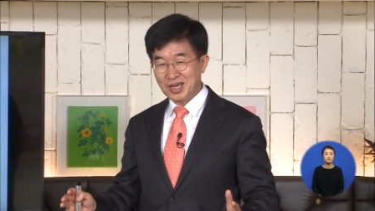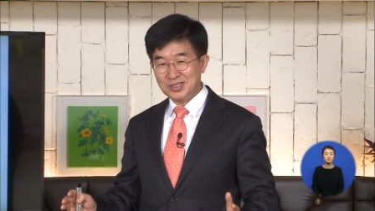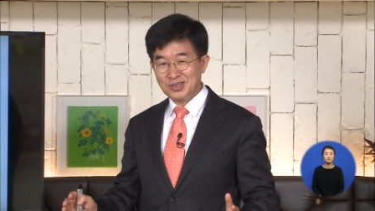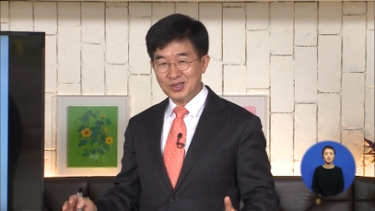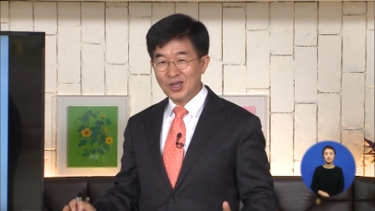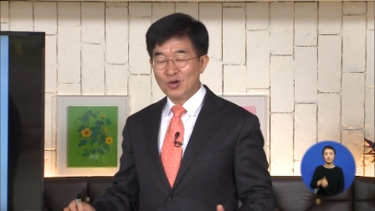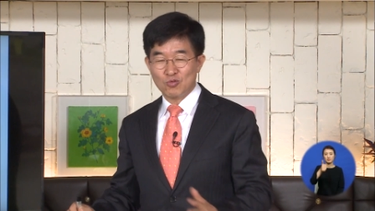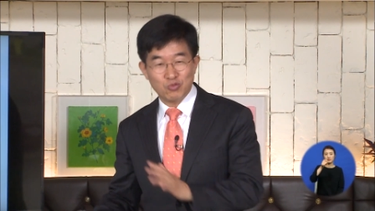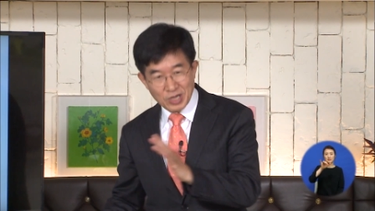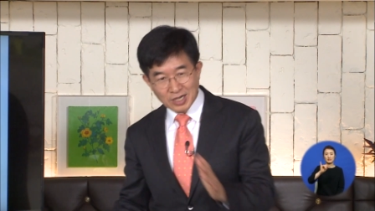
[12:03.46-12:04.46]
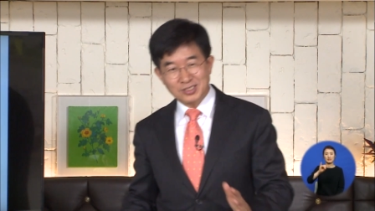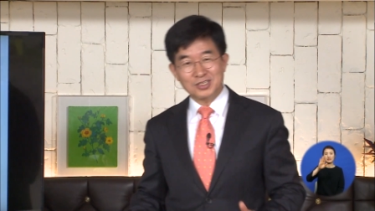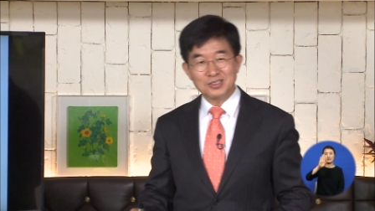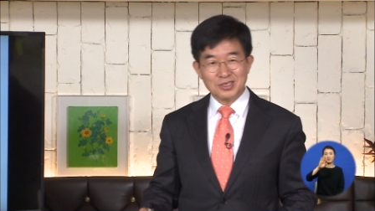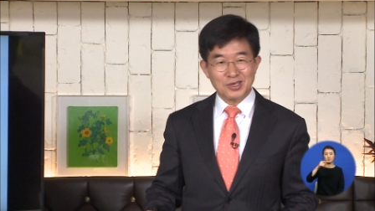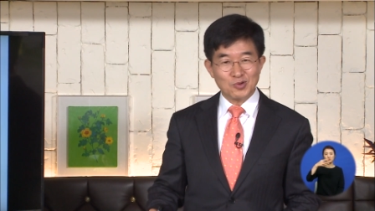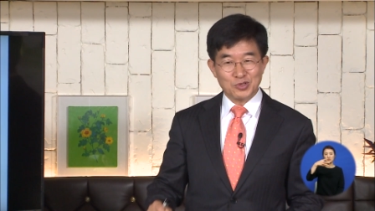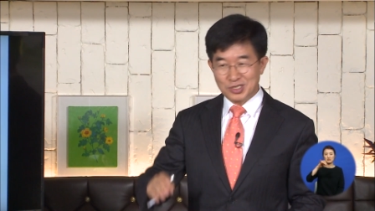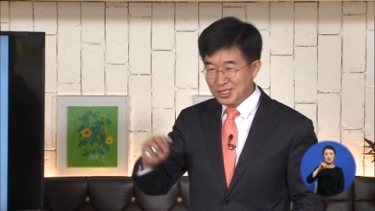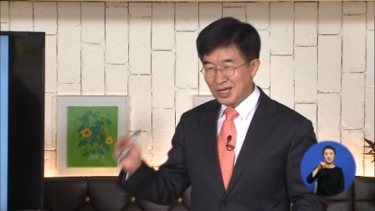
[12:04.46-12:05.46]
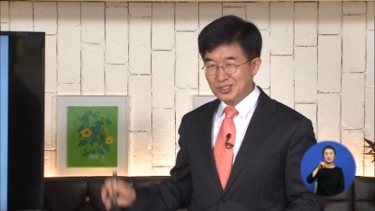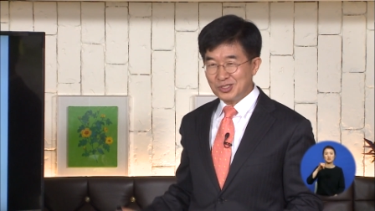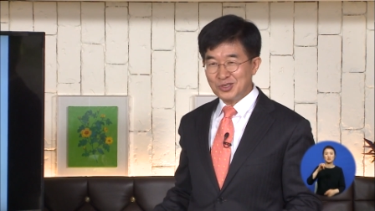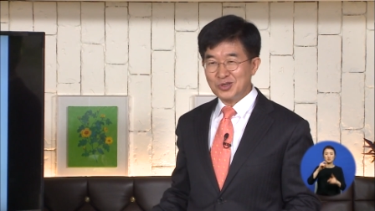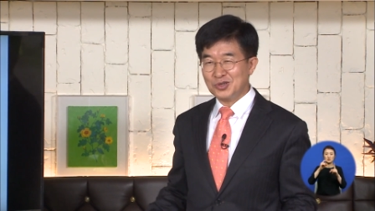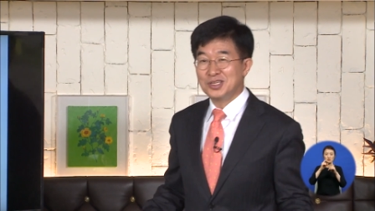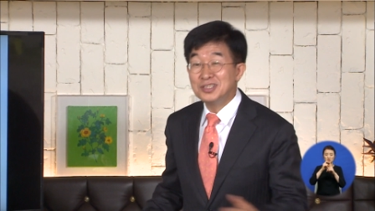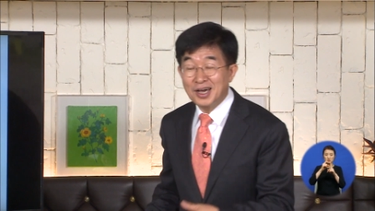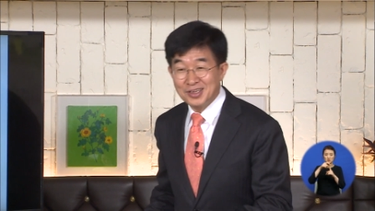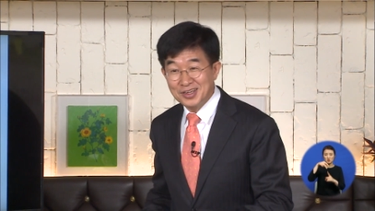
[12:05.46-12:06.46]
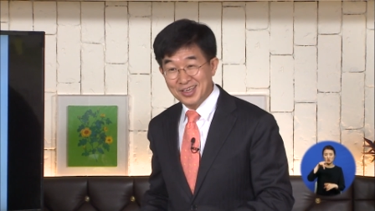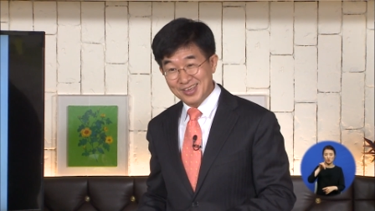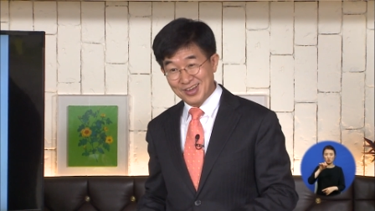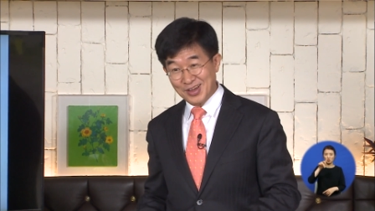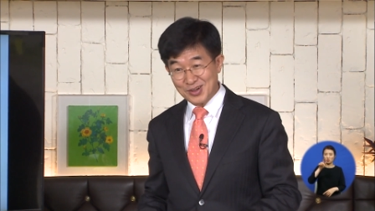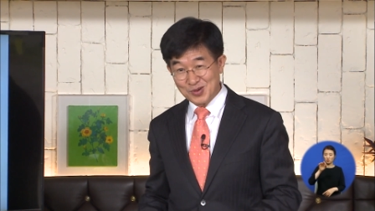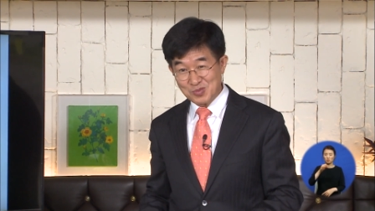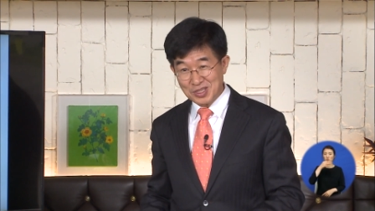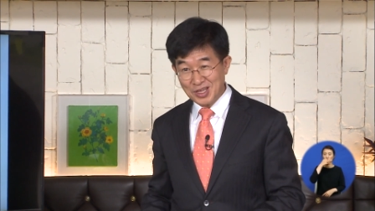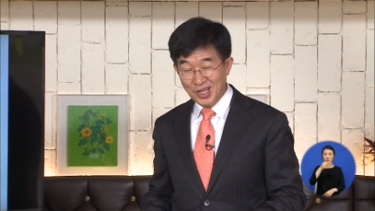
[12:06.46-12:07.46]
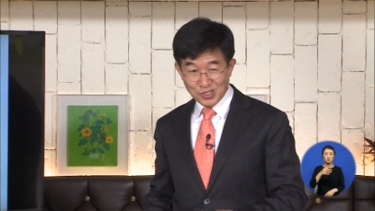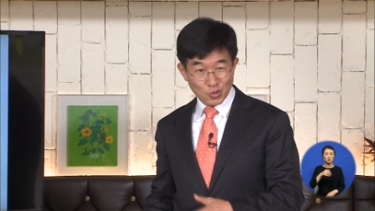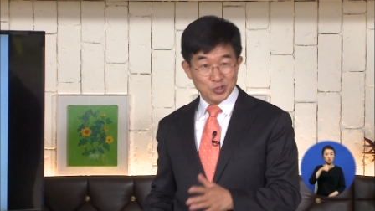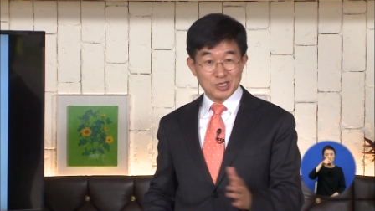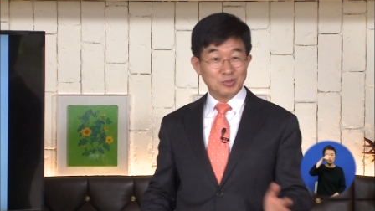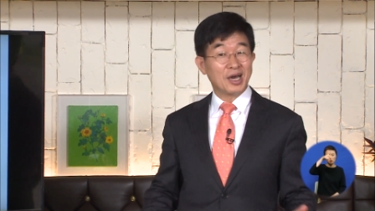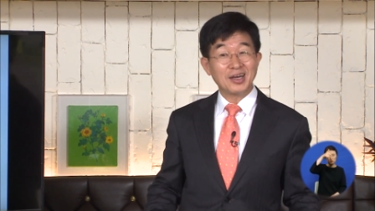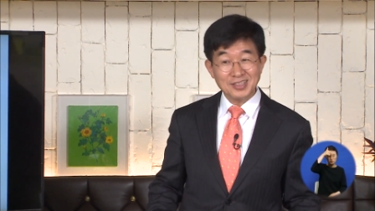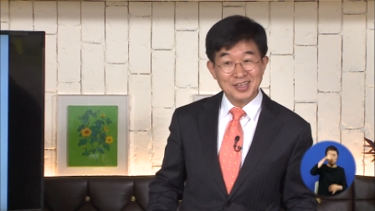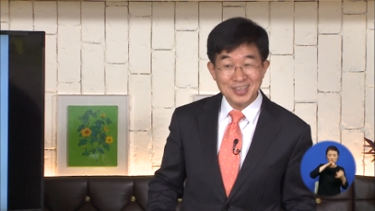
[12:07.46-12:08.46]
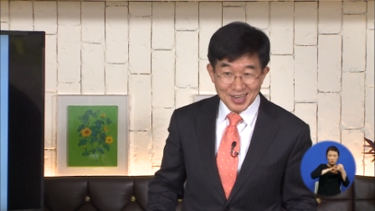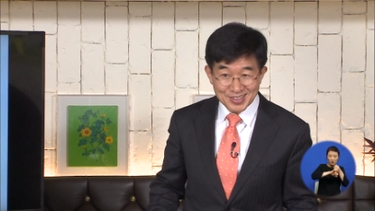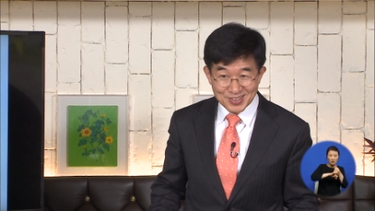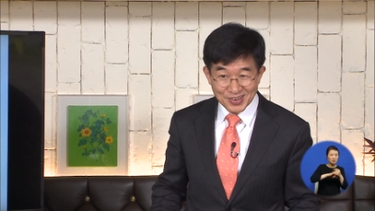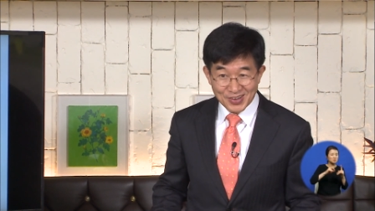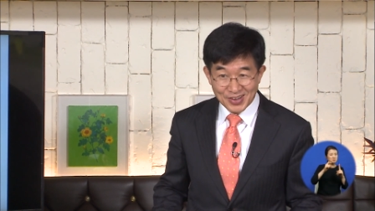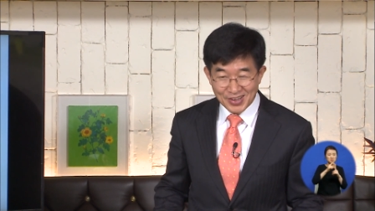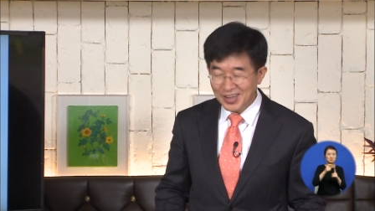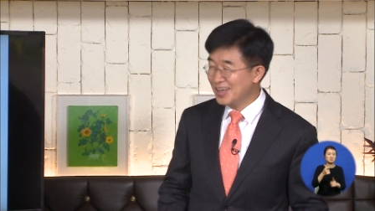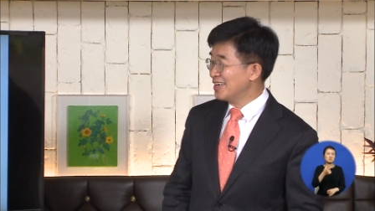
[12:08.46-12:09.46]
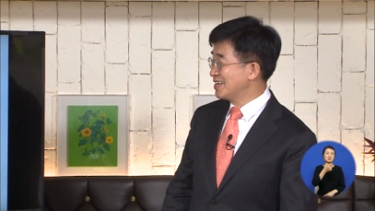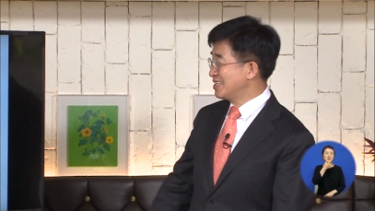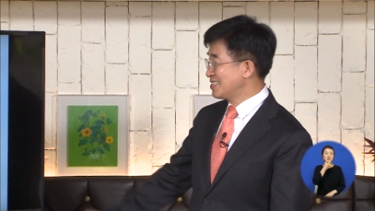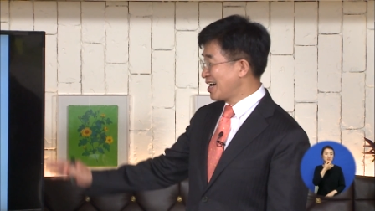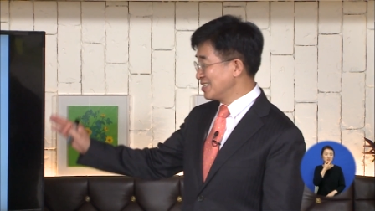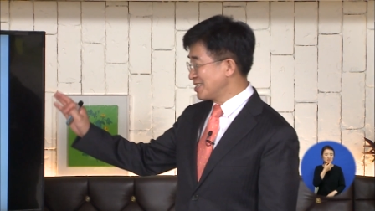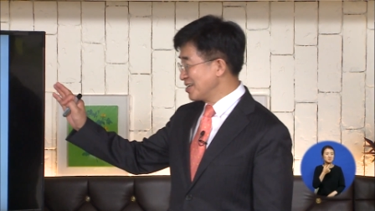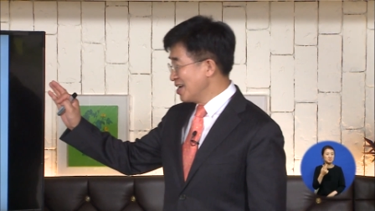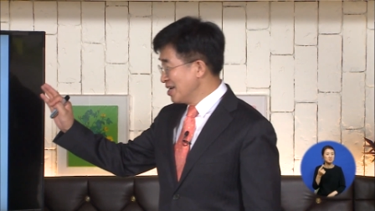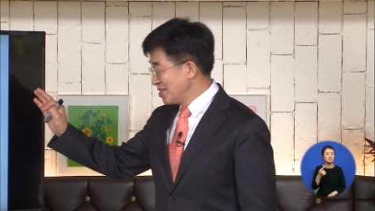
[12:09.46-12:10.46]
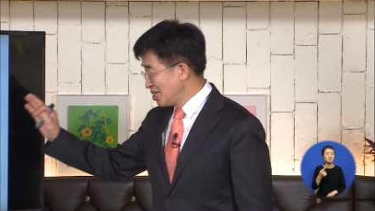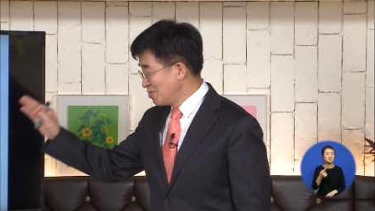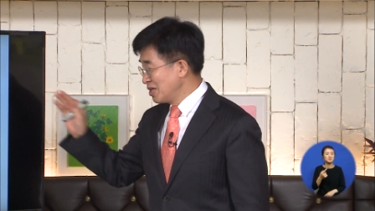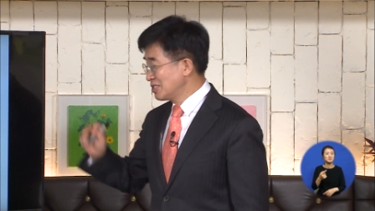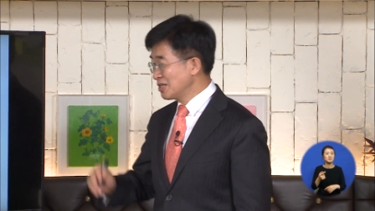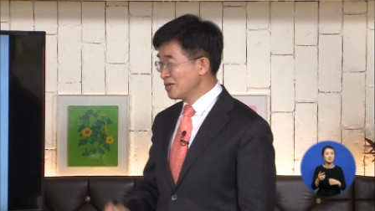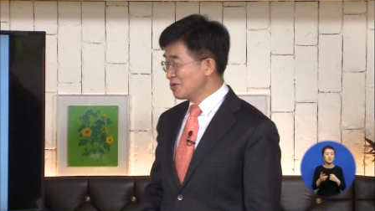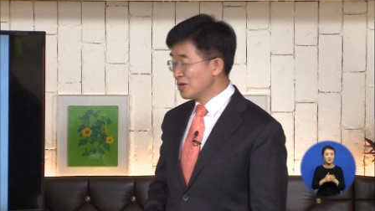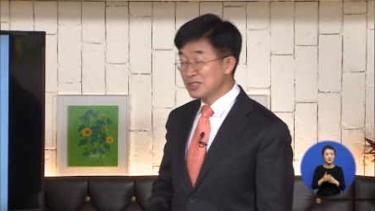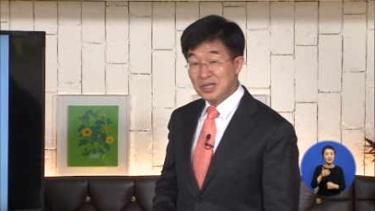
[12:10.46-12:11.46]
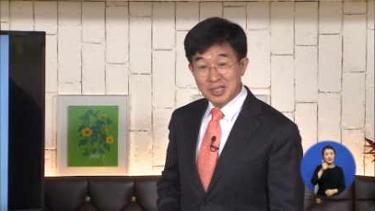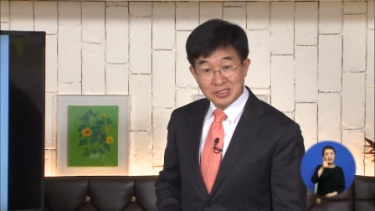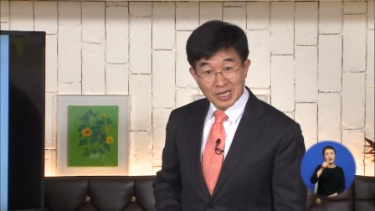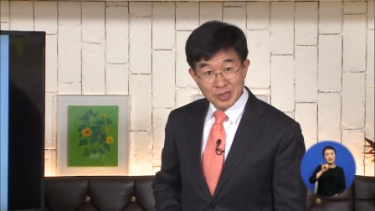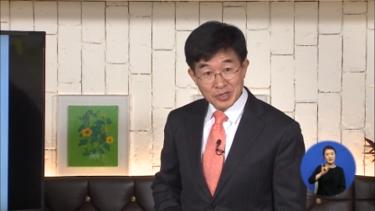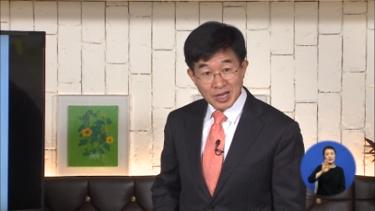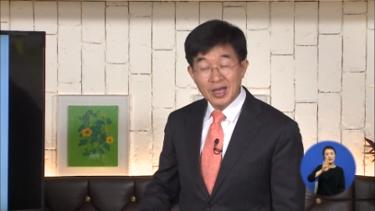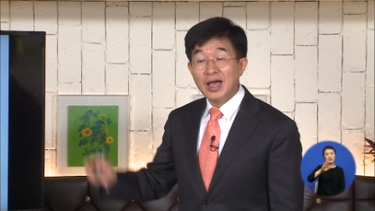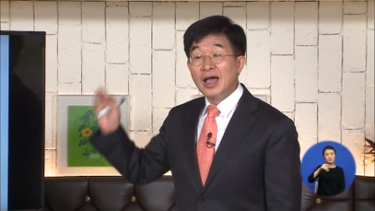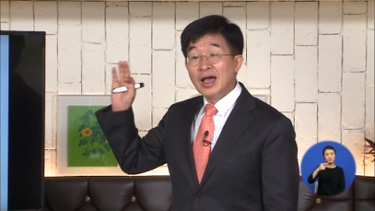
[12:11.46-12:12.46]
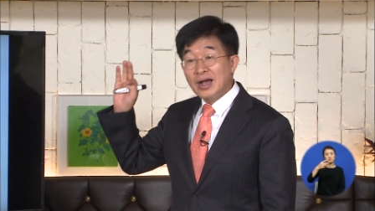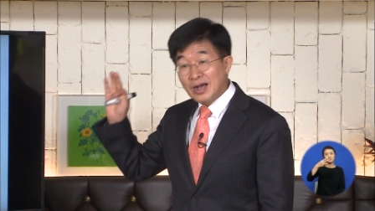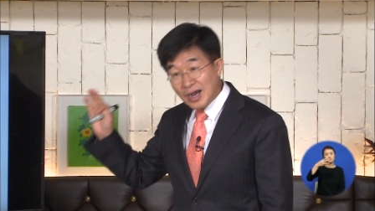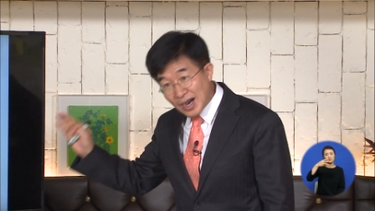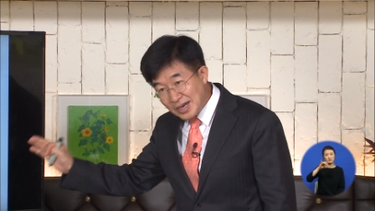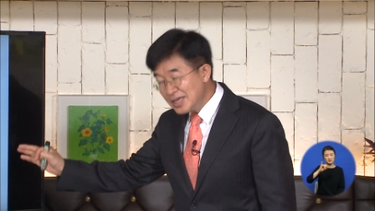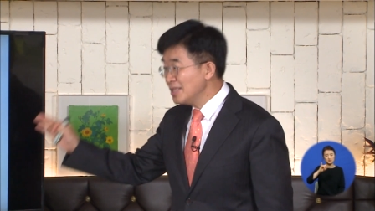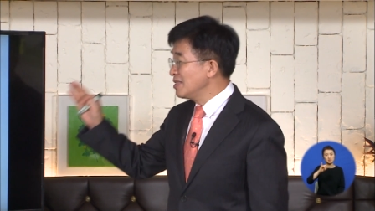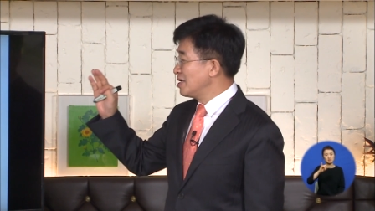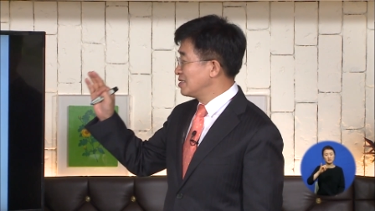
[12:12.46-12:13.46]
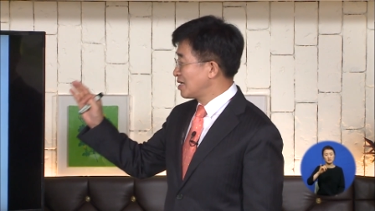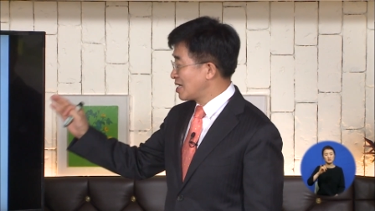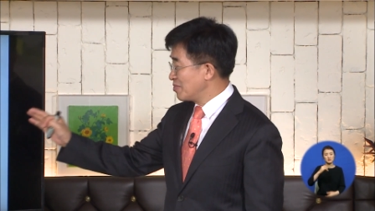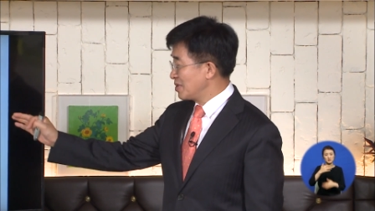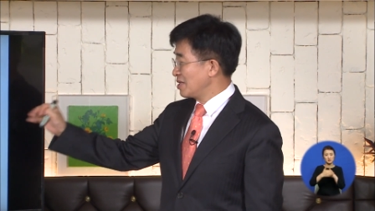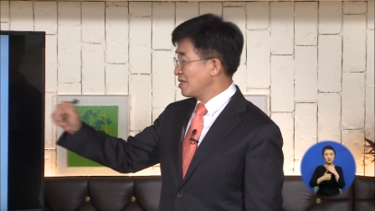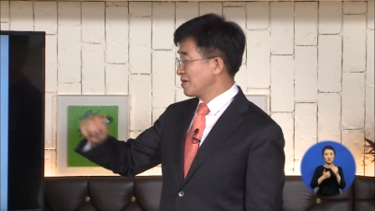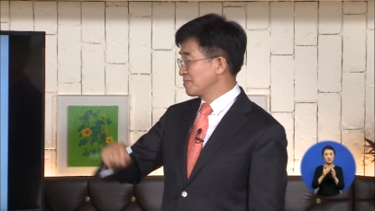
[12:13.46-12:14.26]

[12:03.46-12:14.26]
하지 구약 성경이 있고 신약 성경이 어디냐 이렇게 이야기하는 겁니다. 존심 상한다 이야기죠. 예, 그래서 항상 히브리 성경으로 어떻게 된 사람이다? 각인된 사람들이다.